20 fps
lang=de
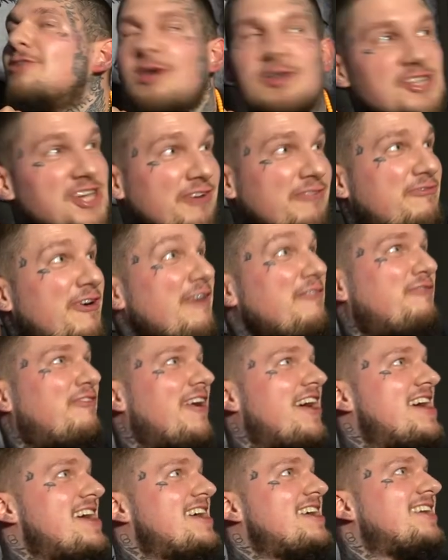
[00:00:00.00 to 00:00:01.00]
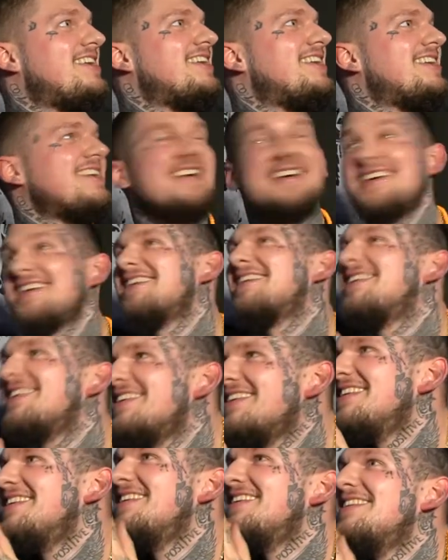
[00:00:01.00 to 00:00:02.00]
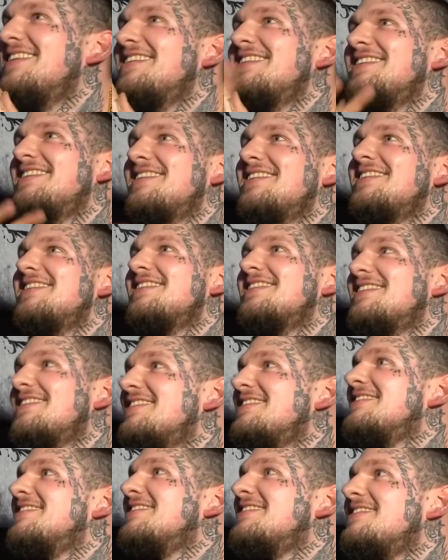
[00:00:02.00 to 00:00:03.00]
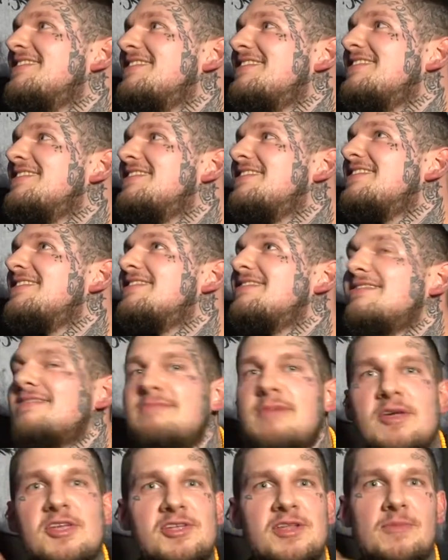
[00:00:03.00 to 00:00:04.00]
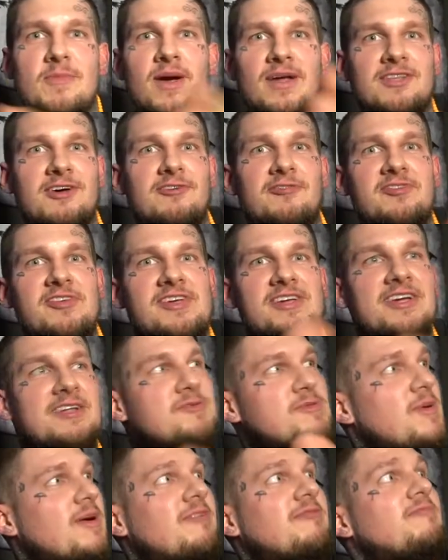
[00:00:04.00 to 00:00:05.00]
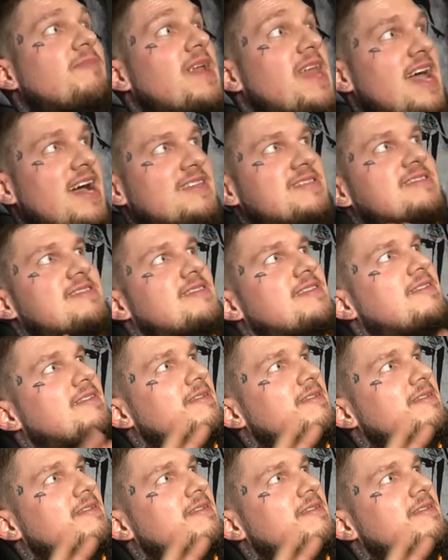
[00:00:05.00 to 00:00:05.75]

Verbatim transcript: ich das, das können wir so nachvollziehen. ich bin gerade aufgeregt. Ich höre auf mein Herz.